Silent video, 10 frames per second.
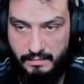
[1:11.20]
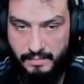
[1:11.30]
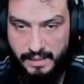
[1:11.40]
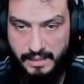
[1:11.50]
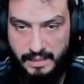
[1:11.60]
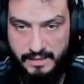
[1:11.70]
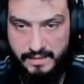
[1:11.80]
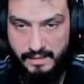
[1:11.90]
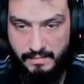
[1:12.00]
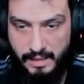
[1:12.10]
Ben
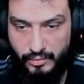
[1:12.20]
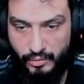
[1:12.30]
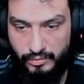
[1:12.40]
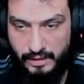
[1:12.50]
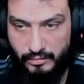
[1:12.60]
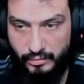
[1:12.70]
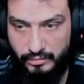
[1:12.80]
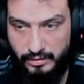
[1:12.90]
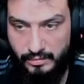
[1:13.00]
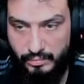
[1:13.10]
gelesiye belki ortak
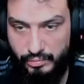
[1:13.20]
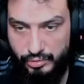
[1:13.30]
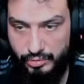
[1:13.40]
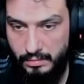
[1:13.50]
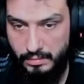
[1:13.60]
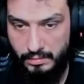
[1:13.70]
noktada buluşuruz. Çağrı